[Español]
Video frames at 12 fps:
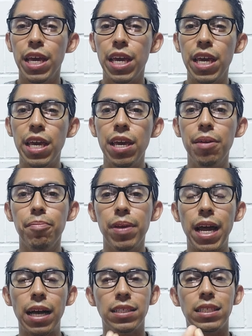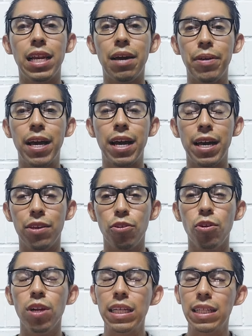y mira, si la había,
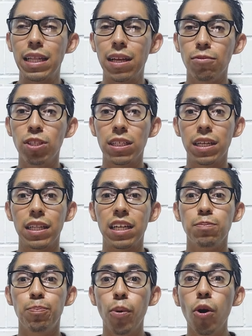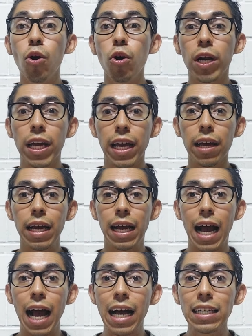yo le tenía muchas ganas porque
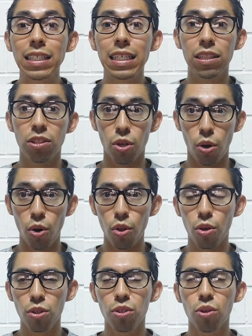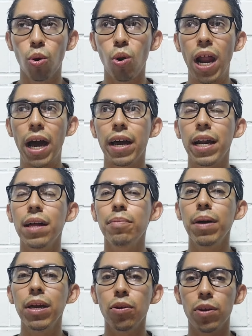casi todos o la gran
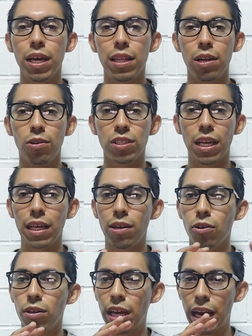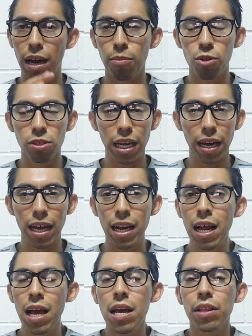mayoría de los que llegamos a
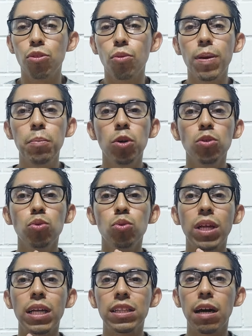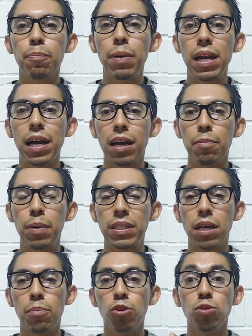gel tuvimos una etapa en la que
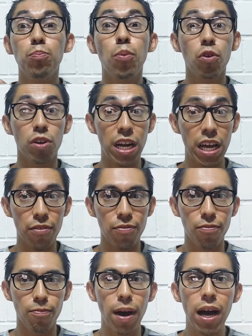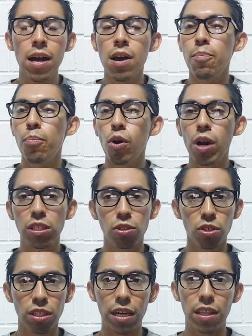pasamos por Nerf, ¿va? Por
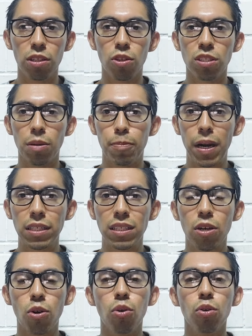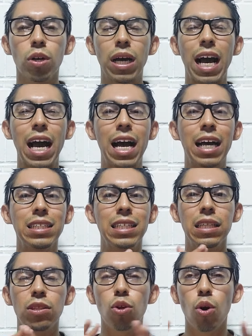estos darditos de plástico,
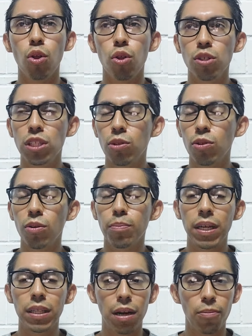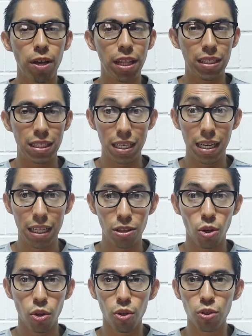casi todos, y no me atrevo a decir que
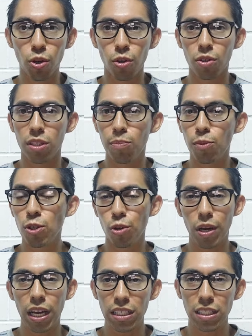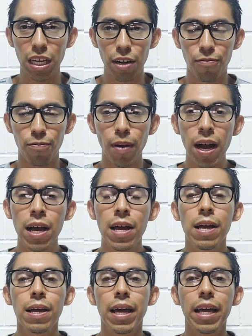todos conocemos lo que es Nerf, ¿va?
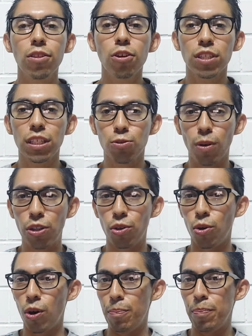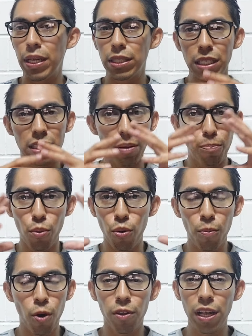Entonces, cuando empieza este
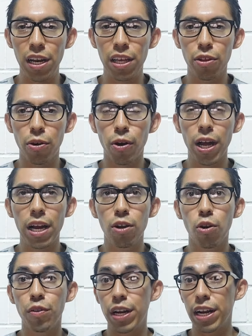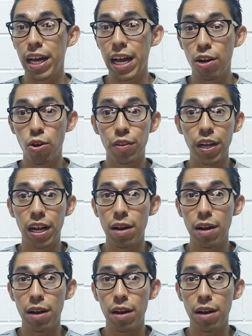boom con el hidrogel, con el gel, con el